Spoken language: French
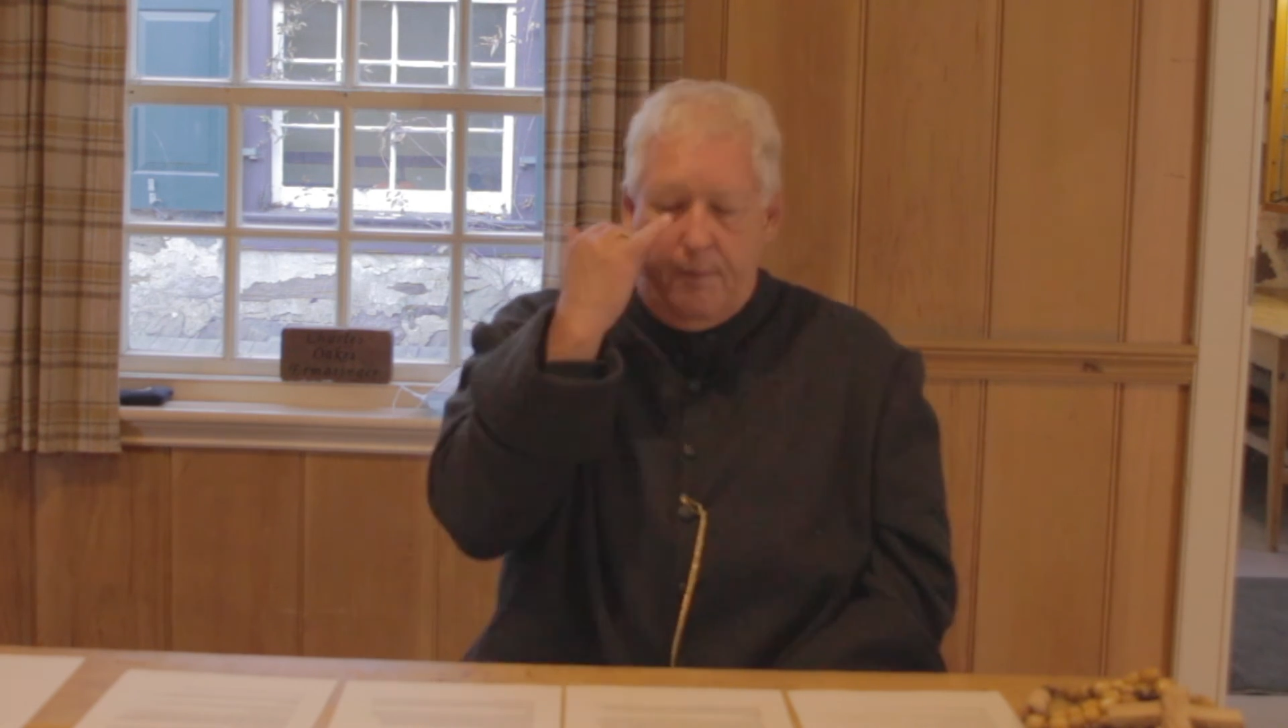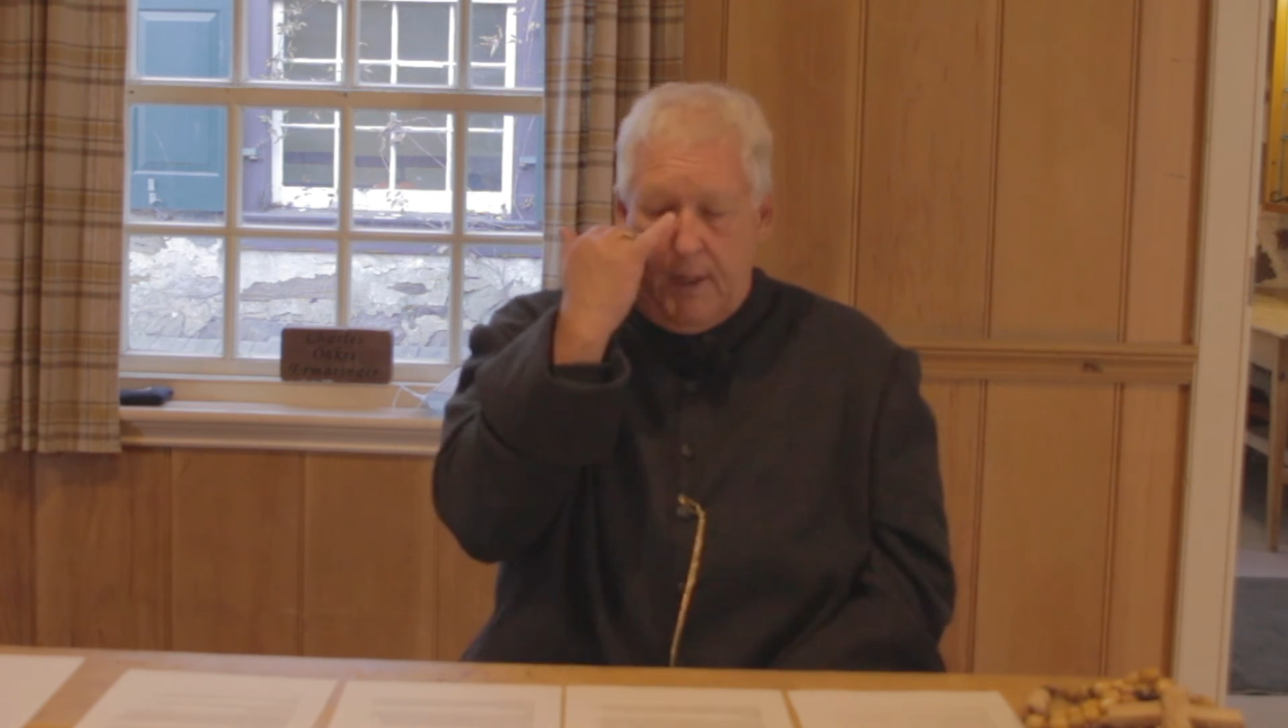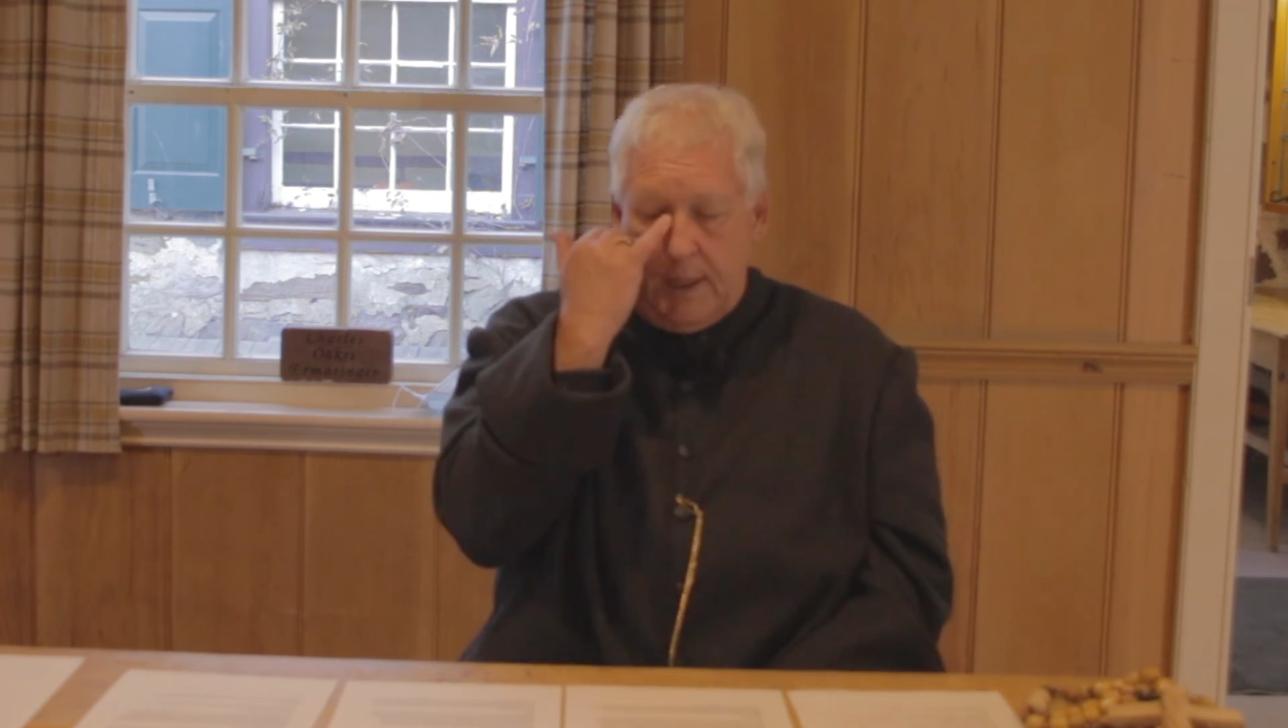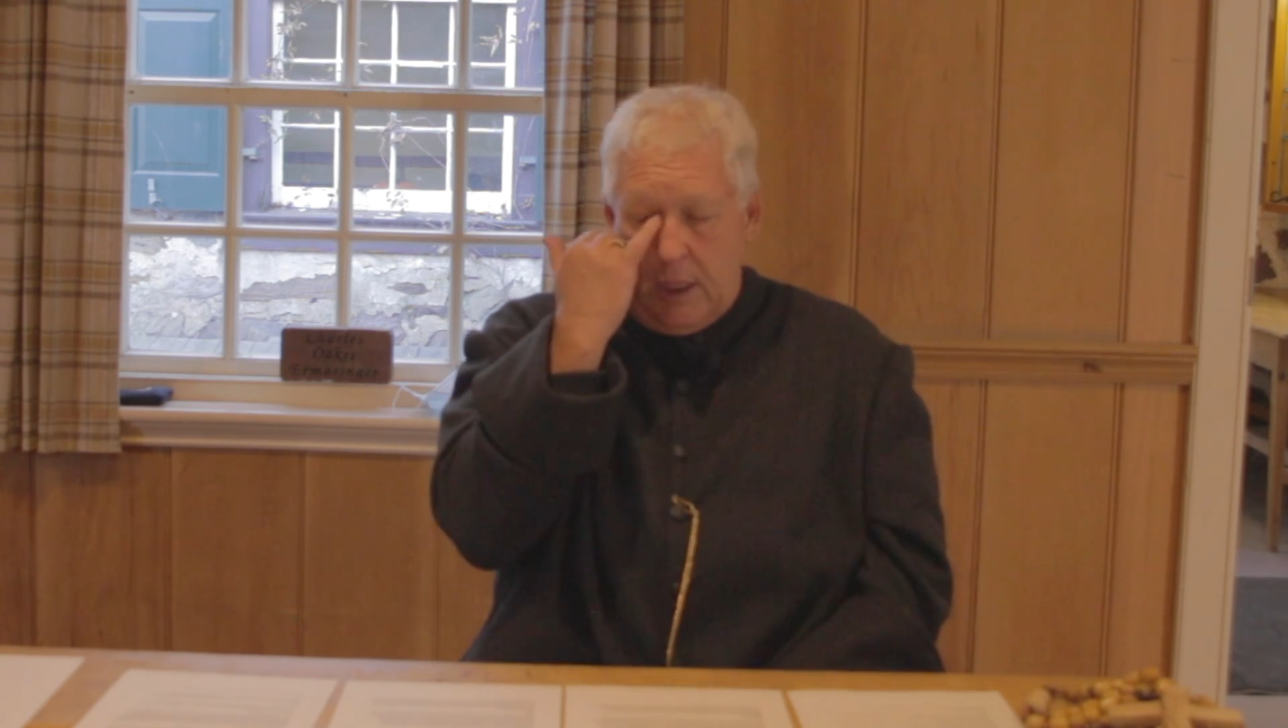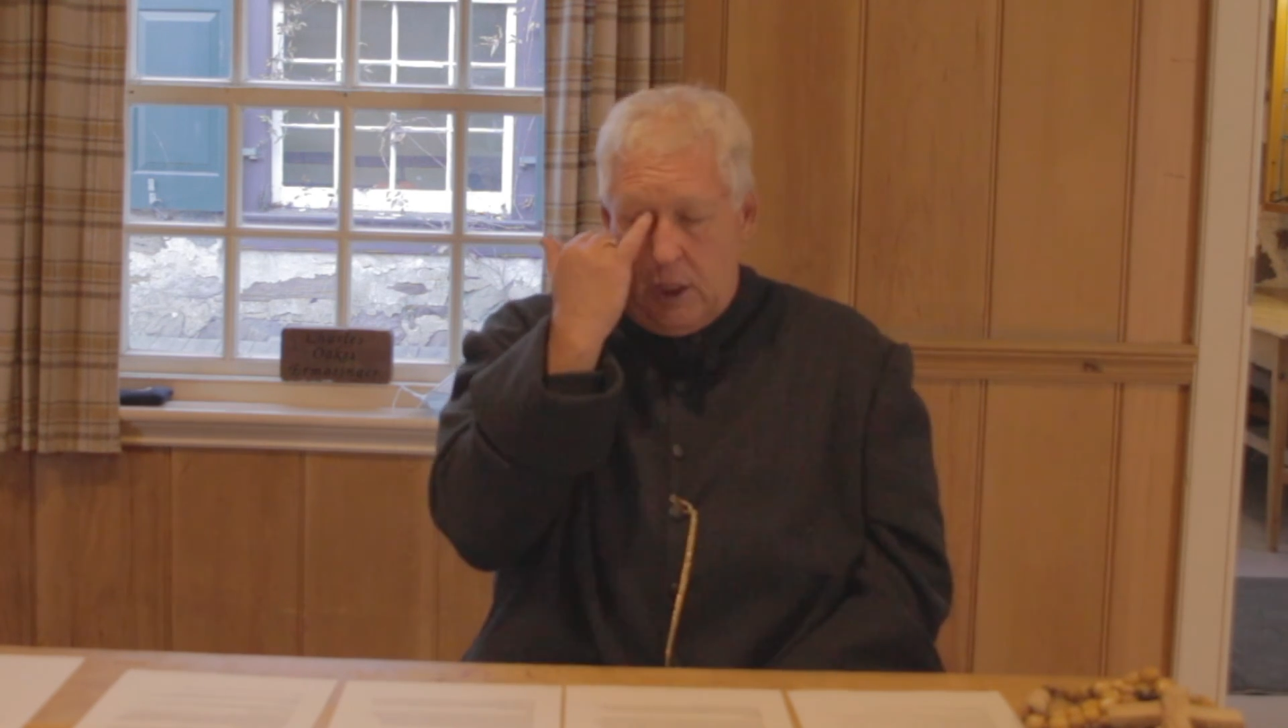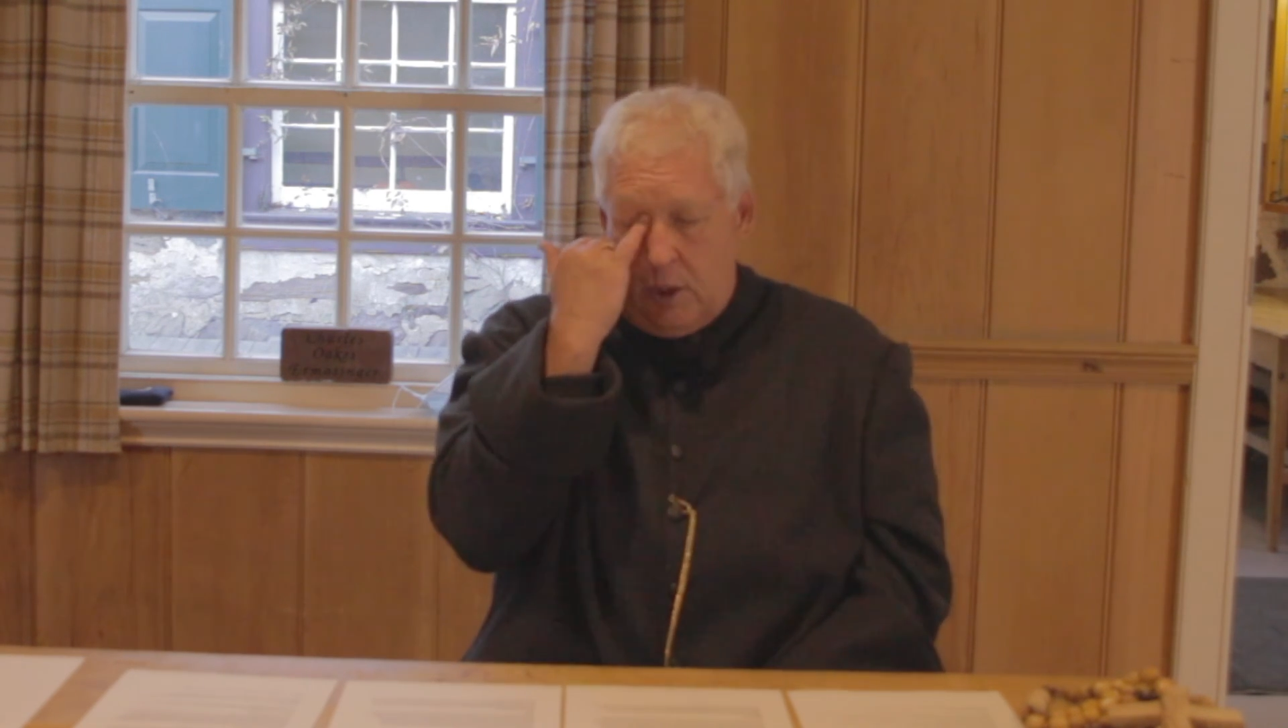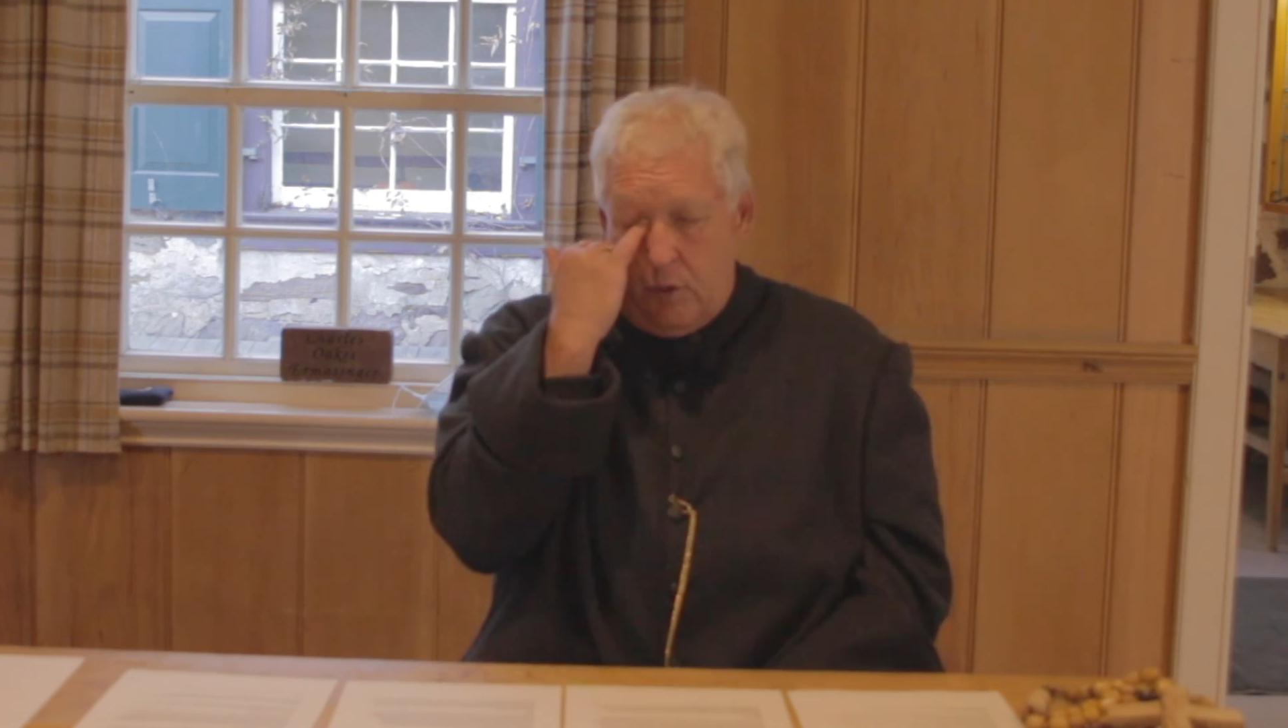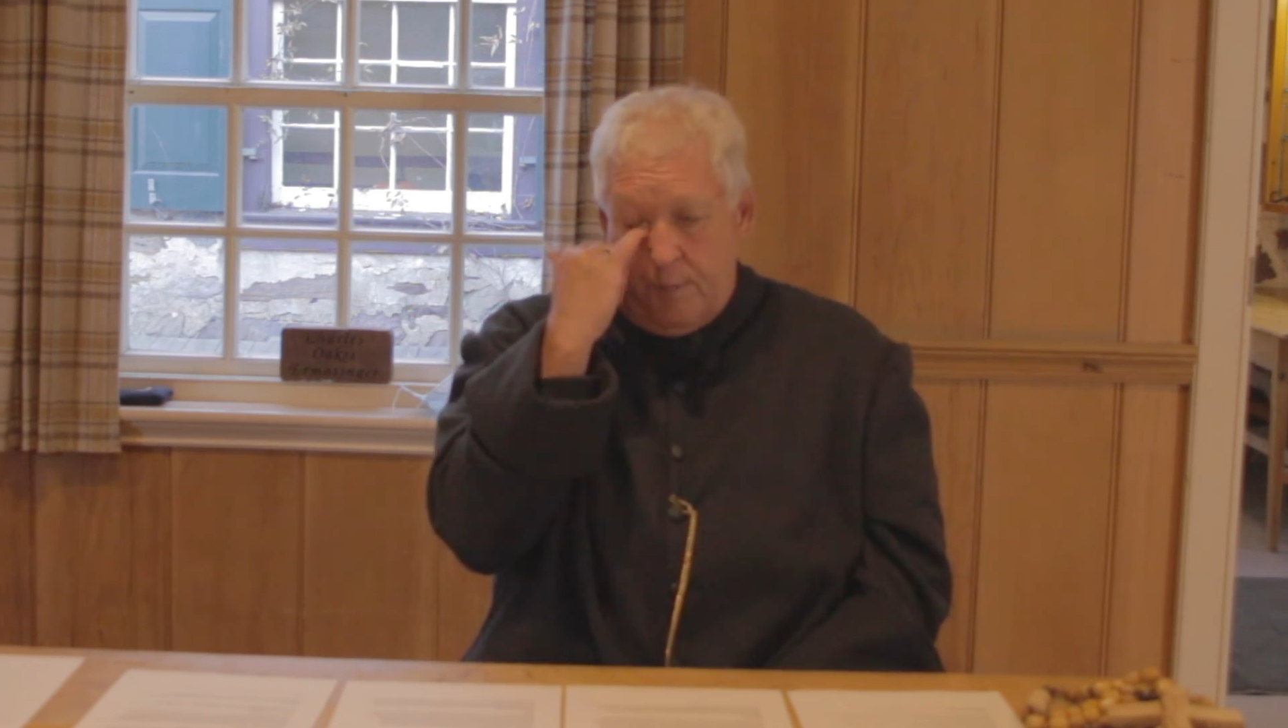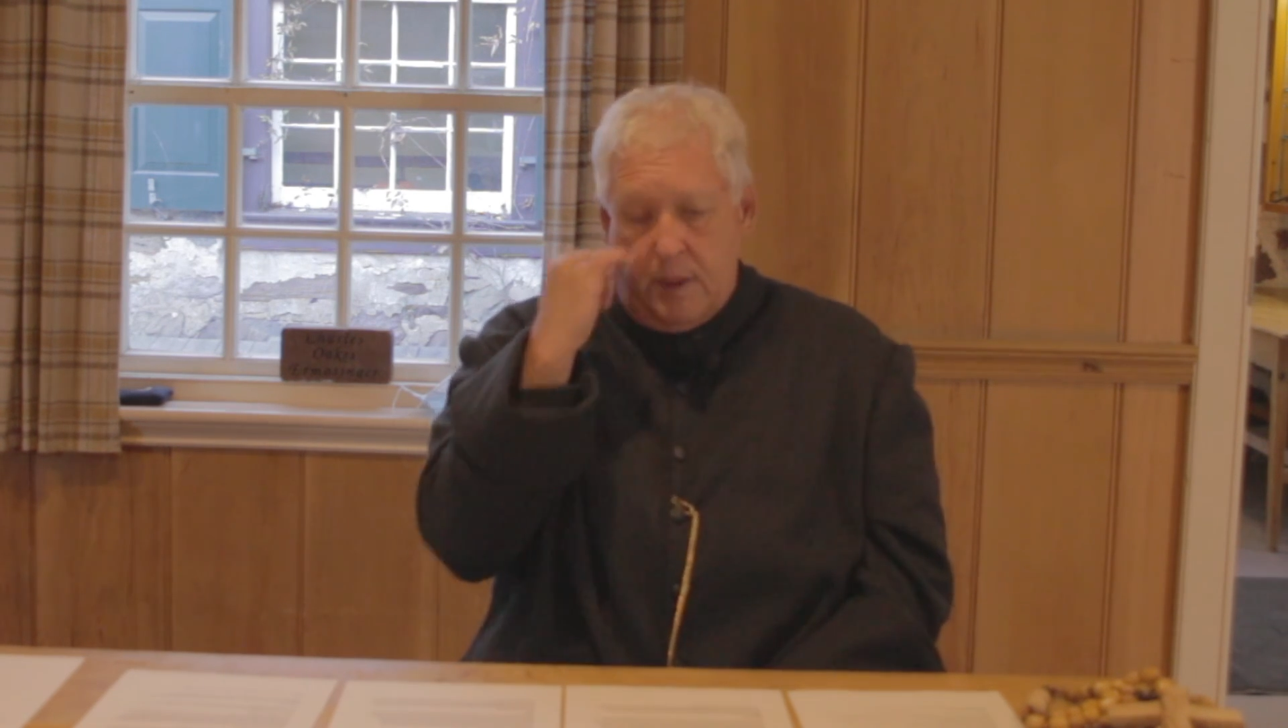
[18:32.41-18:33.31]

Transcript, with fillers: par des jésuites,